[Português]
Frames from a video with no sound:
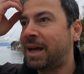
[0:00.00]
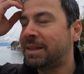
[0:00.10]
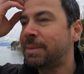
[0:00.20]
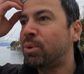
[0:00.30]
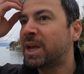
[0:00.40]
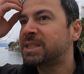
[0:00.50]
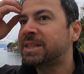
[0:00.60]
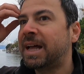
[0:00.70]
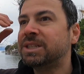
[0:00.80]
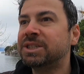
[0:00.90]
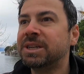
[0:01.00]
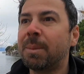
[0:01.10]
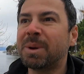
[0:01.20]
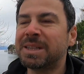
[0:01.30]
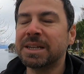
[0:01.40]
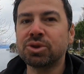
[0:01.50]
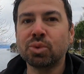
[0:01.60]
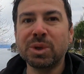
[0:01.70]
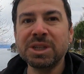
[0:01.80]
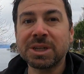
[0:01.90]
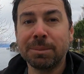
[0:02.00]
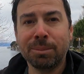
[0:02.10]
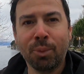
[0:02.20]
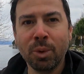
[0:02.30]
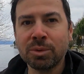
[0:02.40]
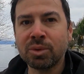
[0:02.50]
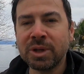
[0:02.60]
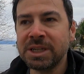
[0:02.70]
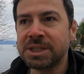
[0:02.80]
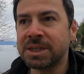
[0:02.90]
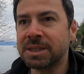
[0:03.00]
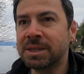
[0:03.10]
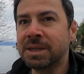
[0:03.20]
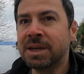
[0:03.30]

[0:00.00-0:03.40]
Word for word: até porque a cidade é uma cidade turística, muito turística,